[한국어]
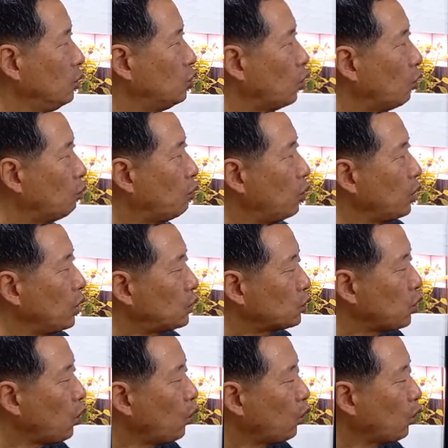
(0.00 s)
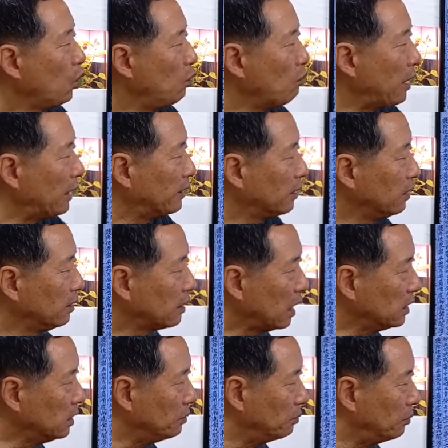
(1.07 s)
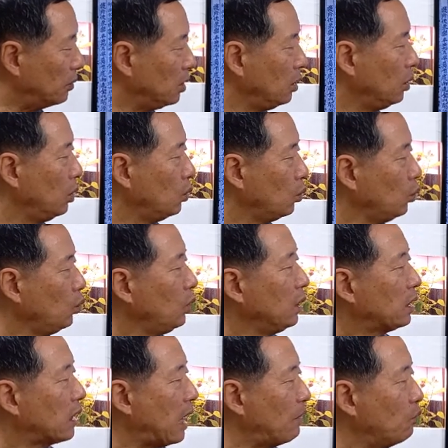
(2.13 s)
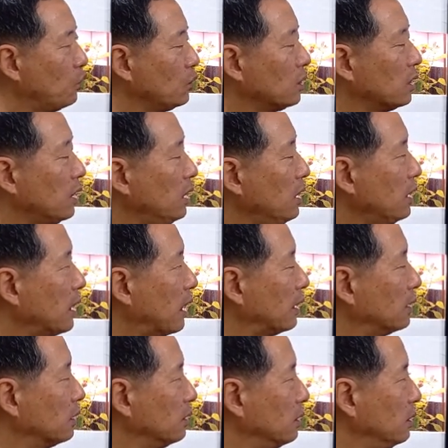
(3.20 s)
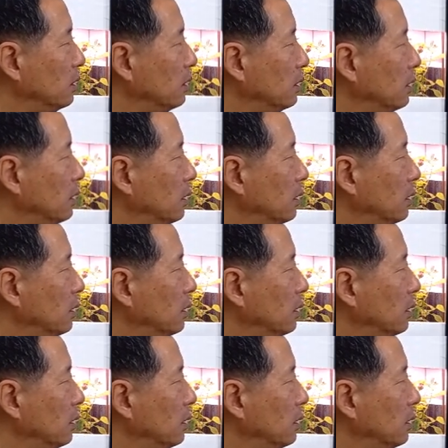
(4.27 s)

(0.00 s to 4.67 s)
족보의 초고를 만든 다음 우리 가문 일가들을